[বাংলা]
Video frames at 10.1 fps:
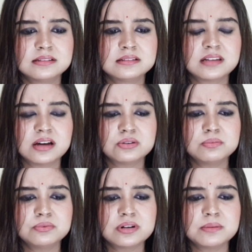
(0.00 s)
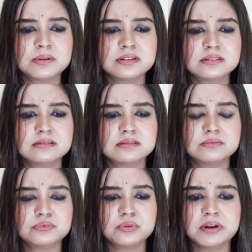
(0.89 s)
তার উপর আবার
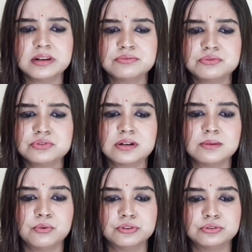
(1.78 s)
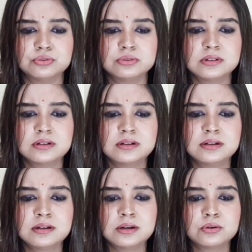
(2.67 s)
মোবাইল ফোনটাও বন্ধ
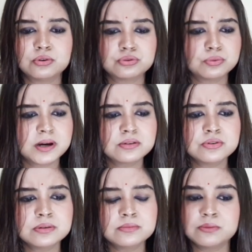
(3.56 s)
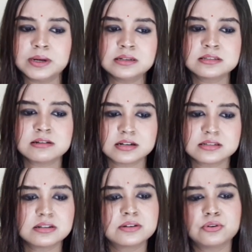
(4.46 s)
কতবার করে মোবাইলে চার্জ
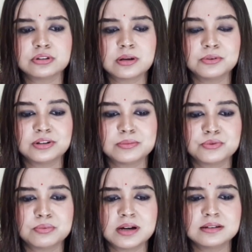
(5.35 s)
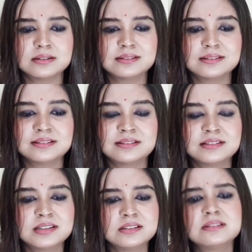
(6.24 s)
দেওয়ার কথা বলে প্রভা
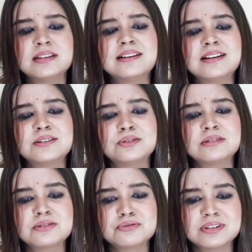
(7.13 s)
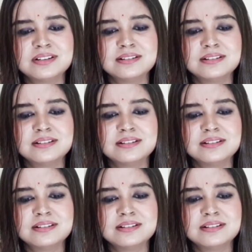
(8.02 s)
কিন্তু কে কার কথা শোনে